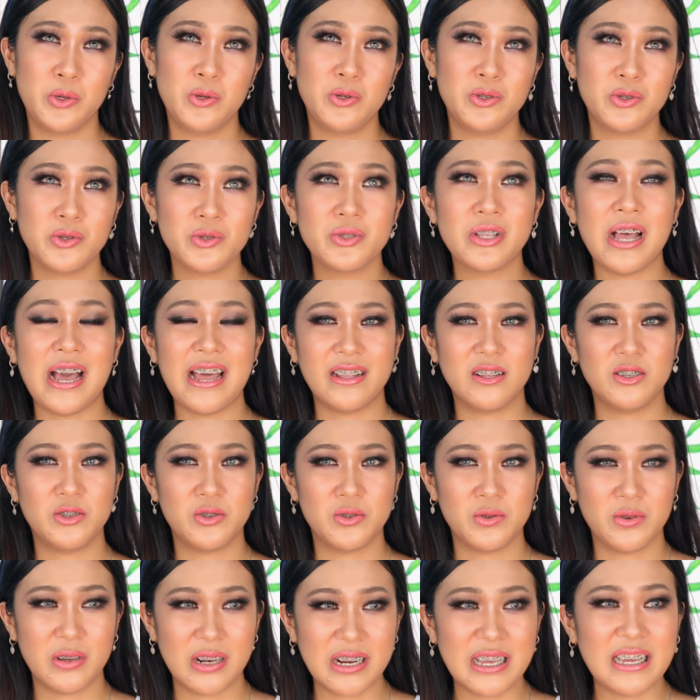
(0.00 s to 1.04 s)
you should
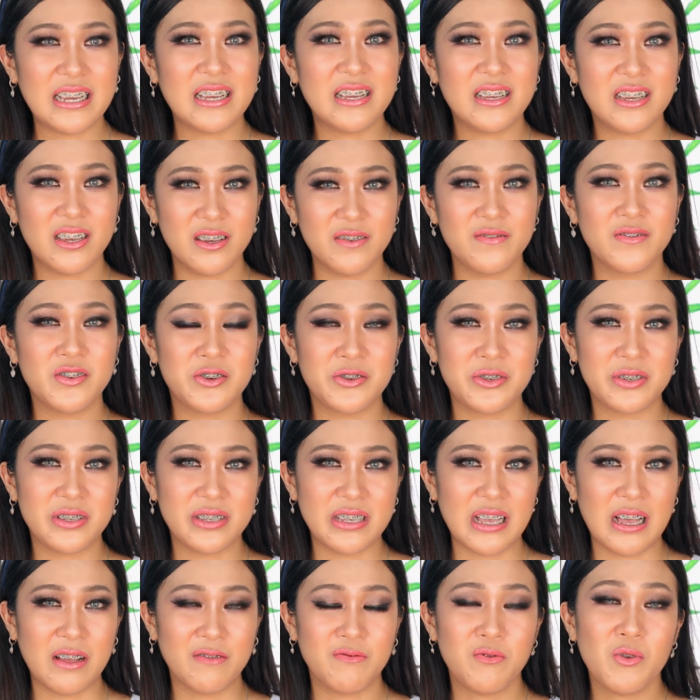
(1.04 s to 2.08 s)
actually give
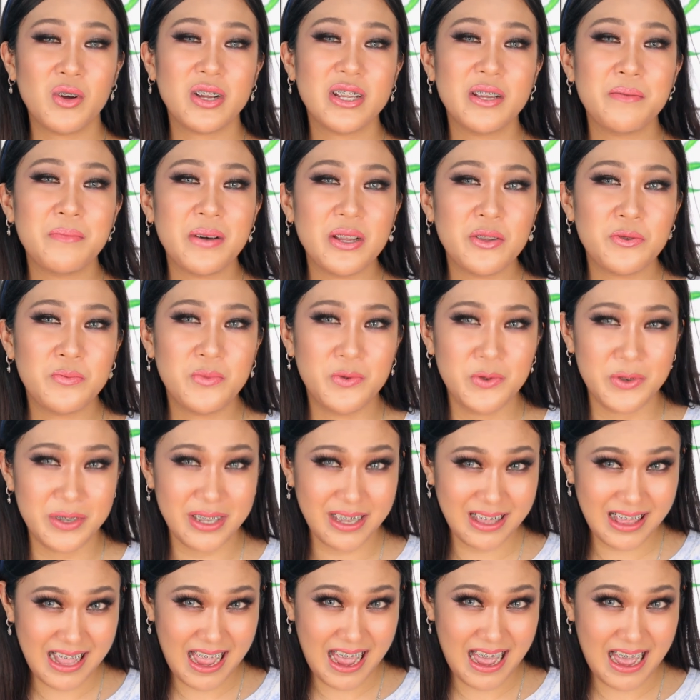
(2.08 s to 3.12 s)
yourself, huwag naman
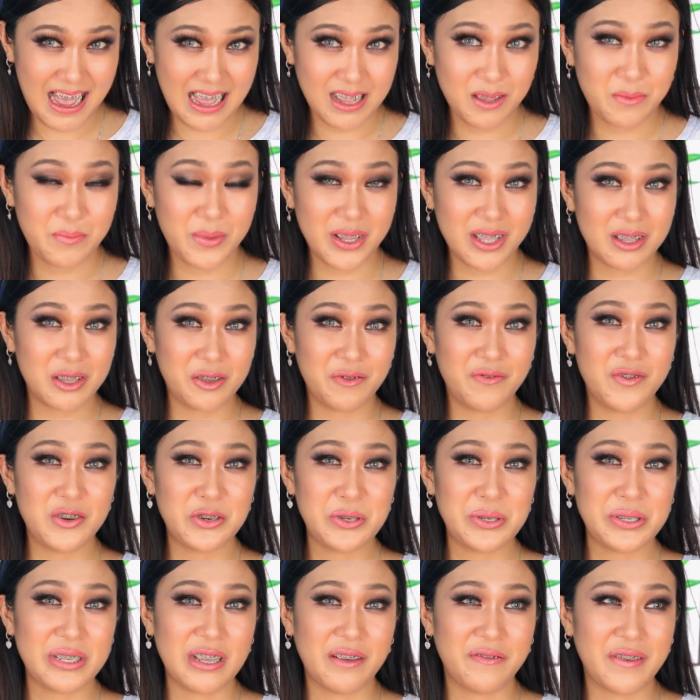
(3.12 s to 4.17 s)
ubusin lahat, but give
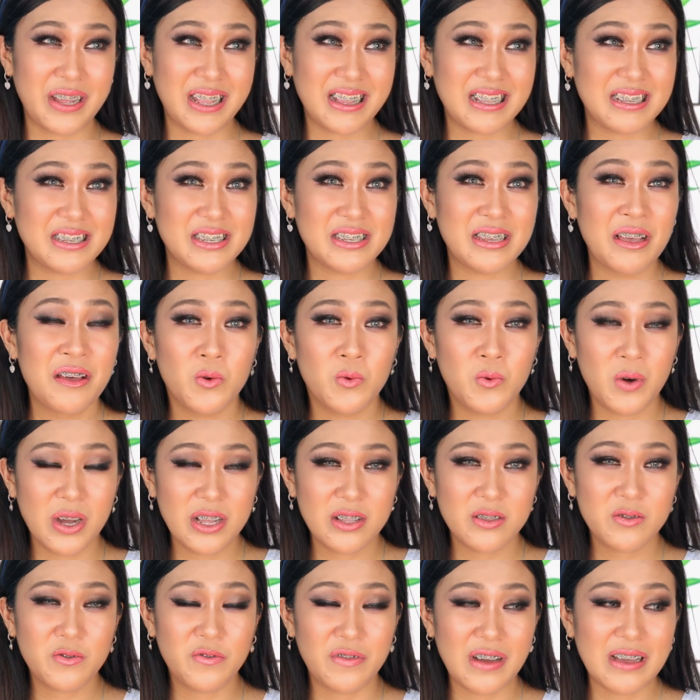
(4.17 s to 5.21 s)
yourself at least
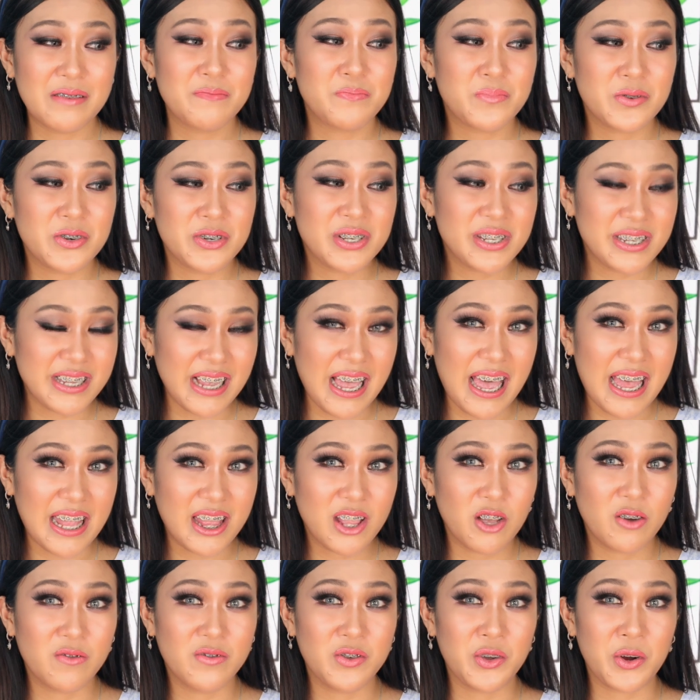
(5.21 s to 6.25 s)
1 to
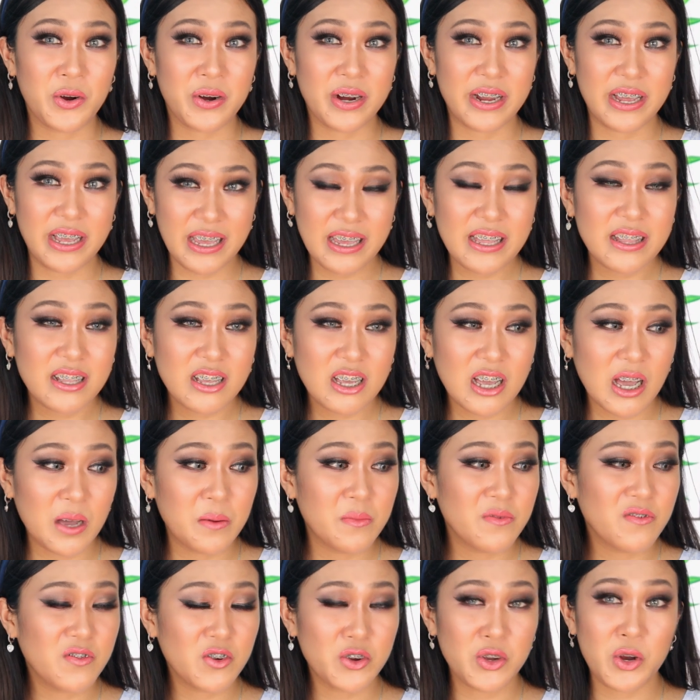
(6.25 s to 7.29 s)
5% of your
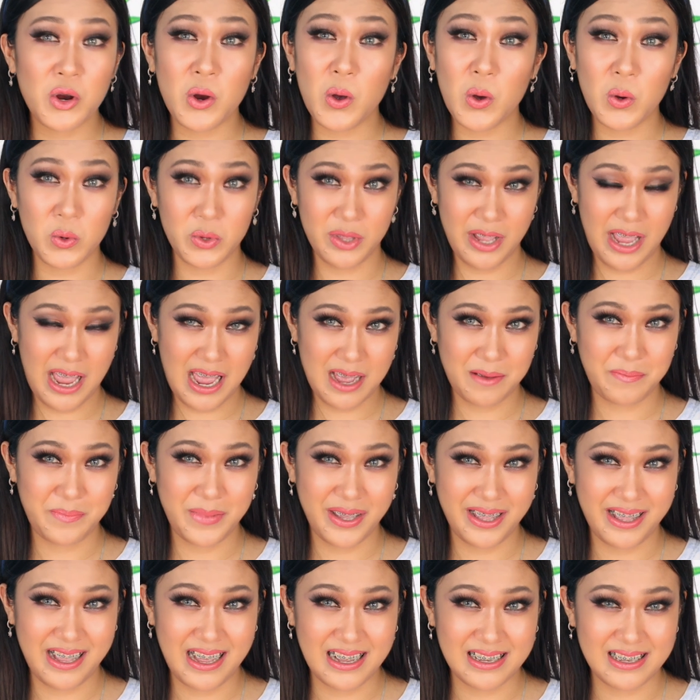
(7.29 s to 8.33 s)
income for your own
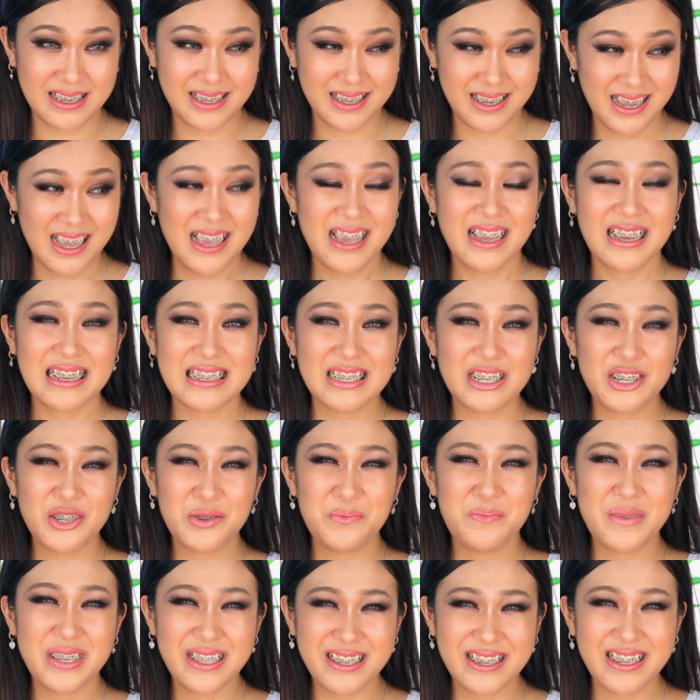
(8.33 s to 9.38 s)
happiness. Kasi
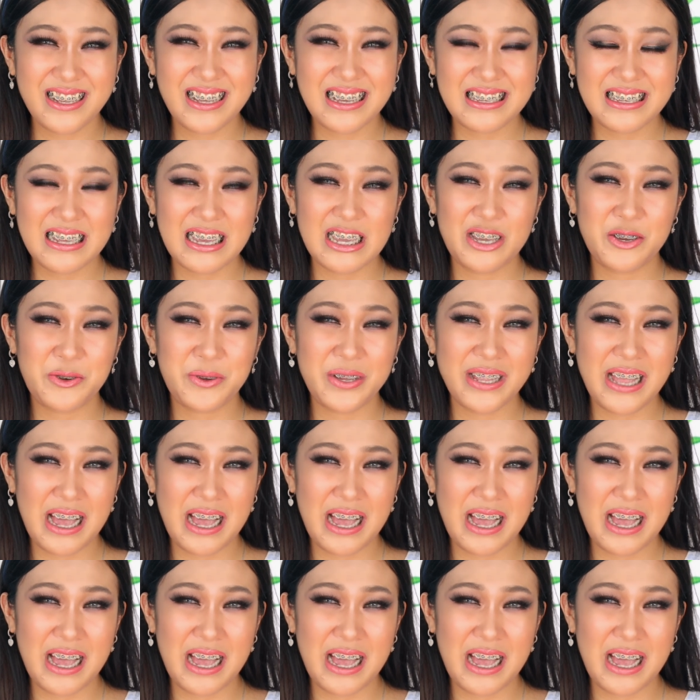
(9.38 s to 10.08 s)
yung minsan kasi yung